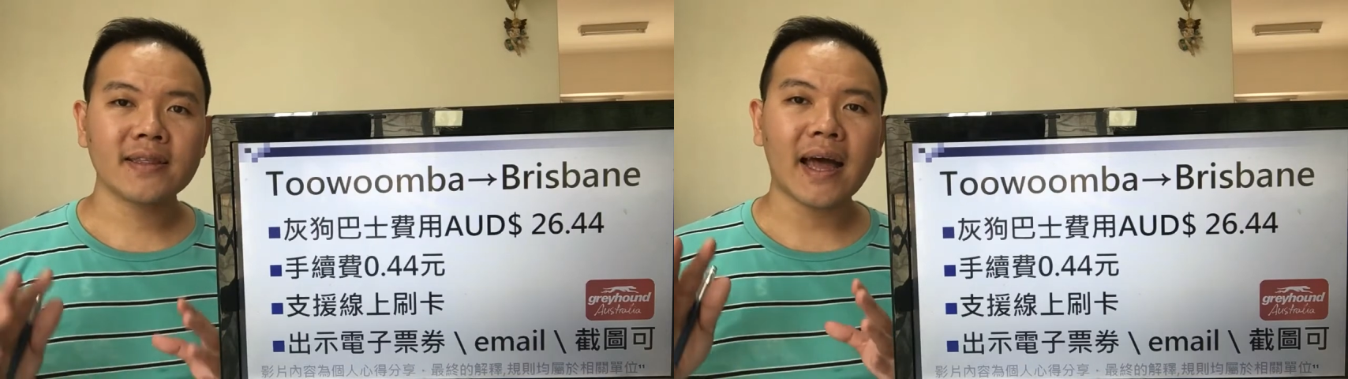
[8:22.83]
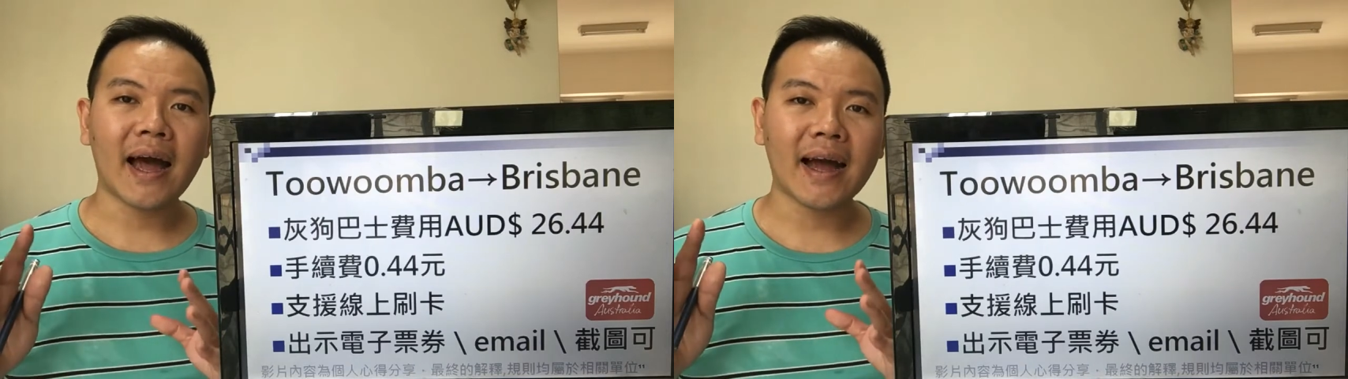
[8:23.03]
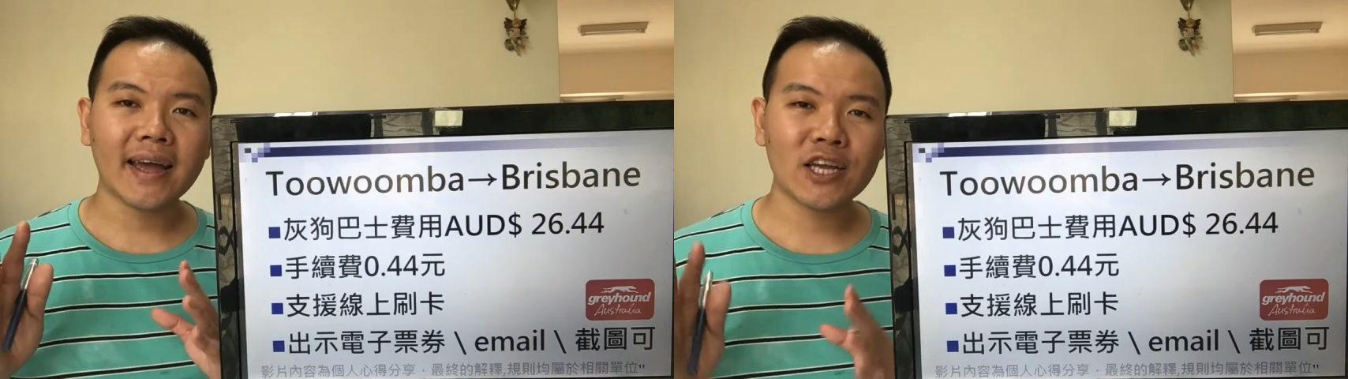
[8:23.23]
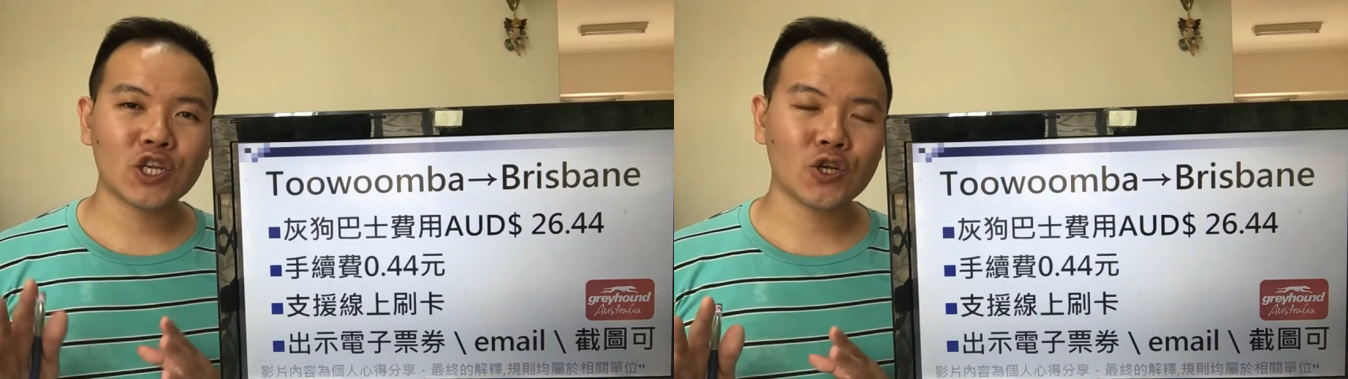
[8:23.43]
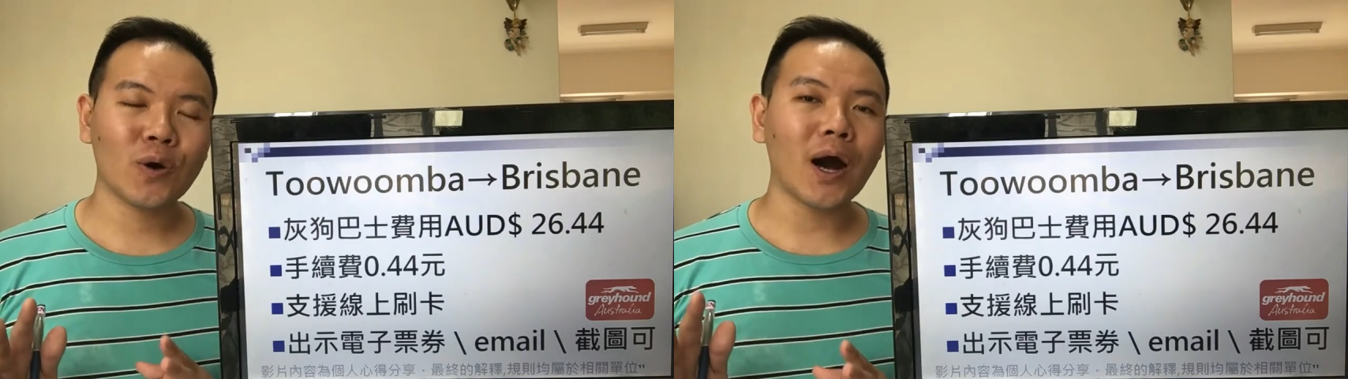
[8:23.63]
那他可以
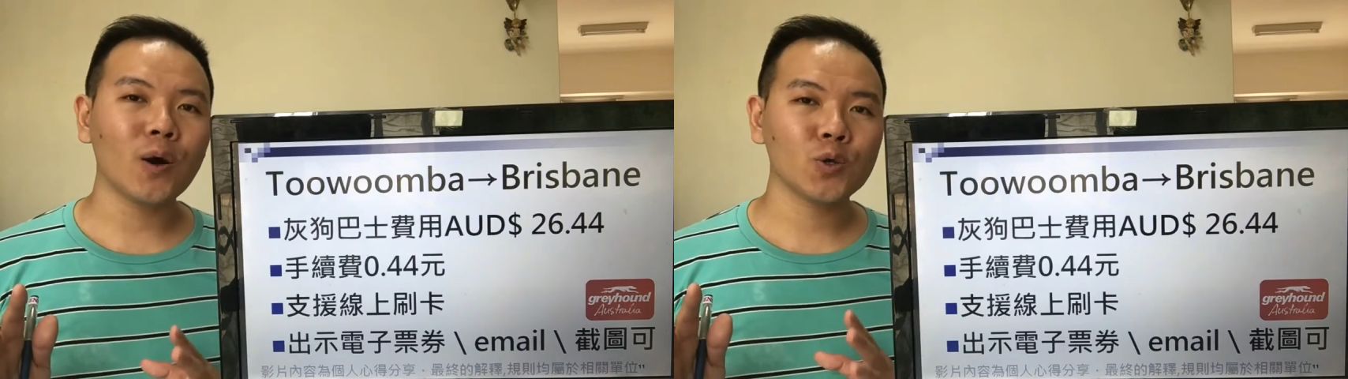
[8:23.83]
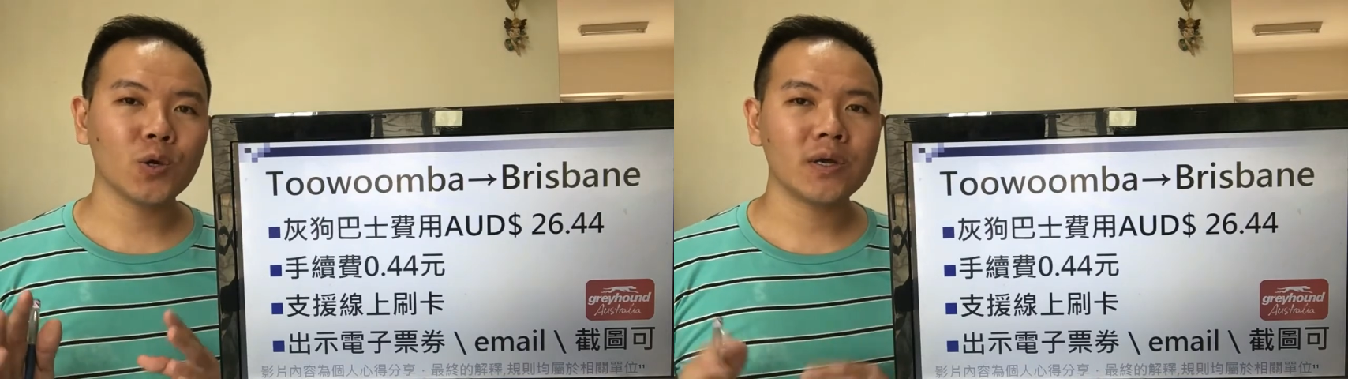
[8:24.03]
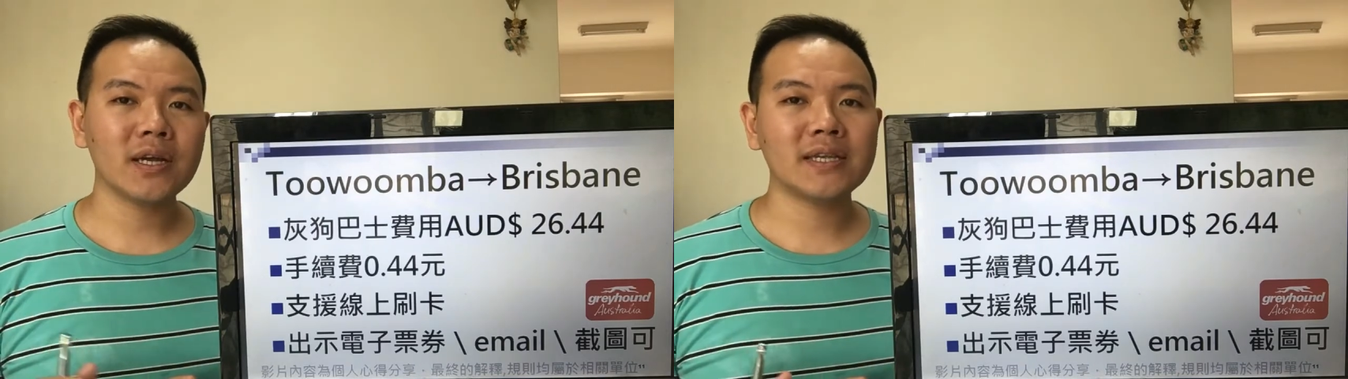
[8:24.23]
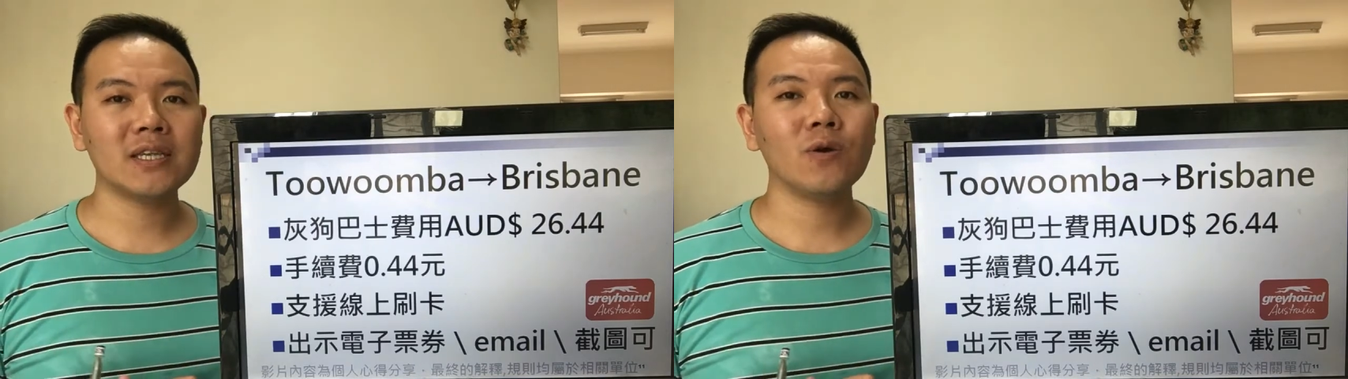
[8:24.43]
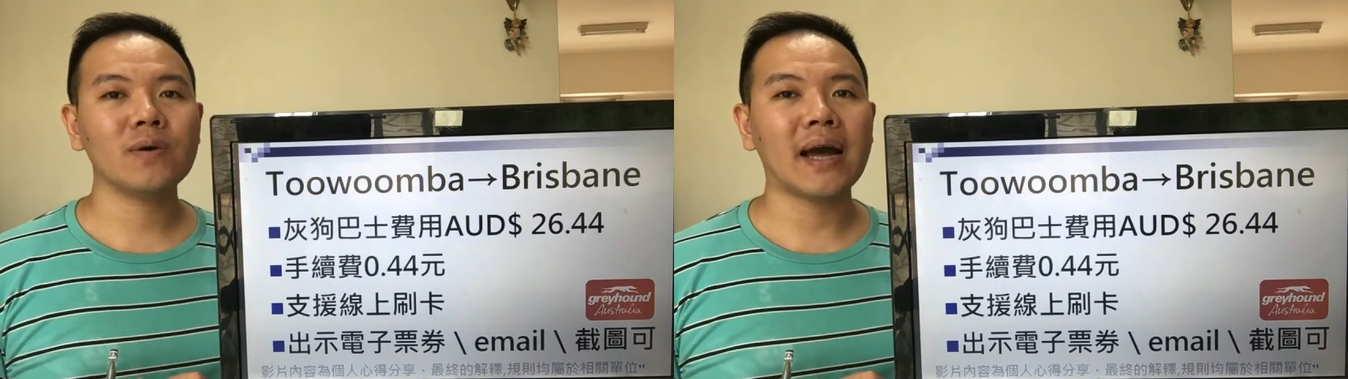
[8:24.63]
使用澳洲的一个
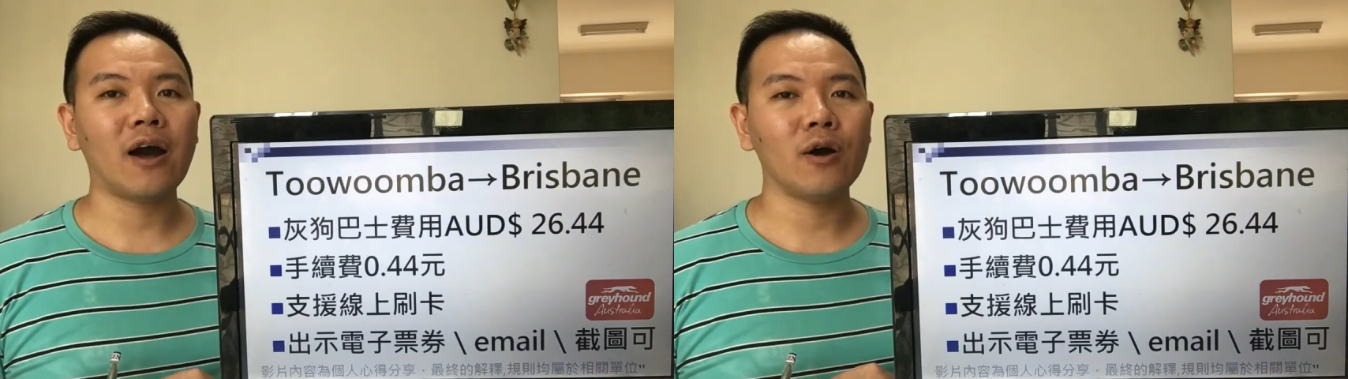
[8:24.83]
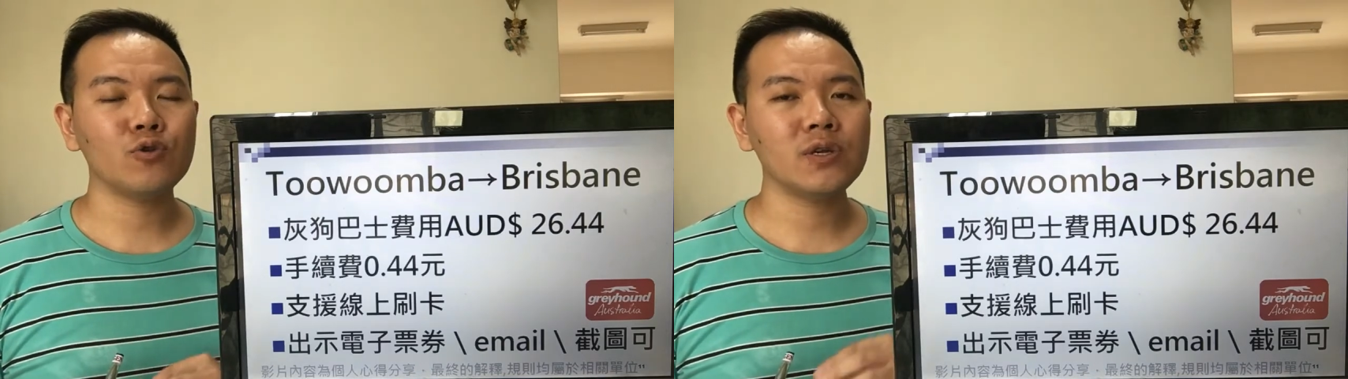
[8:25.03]
信用卡哦，